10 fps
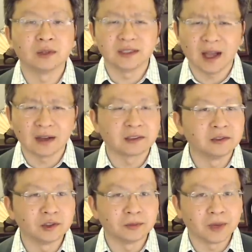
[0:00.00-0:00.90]
我压根
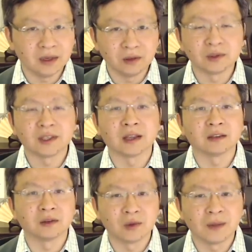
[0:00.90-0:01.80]
儿就没有想
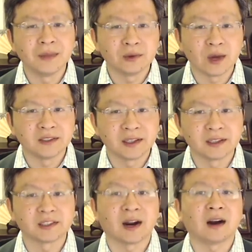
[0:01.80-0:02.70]
到圆明园这
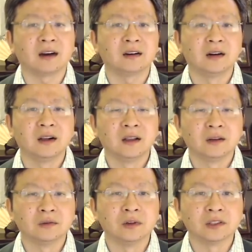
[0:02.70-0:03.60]
个茬儿。
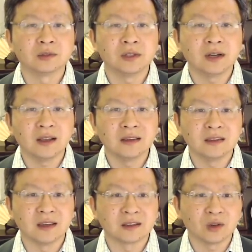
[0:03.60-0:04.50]
我虽然
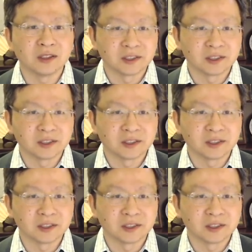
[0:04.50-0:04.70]
也算是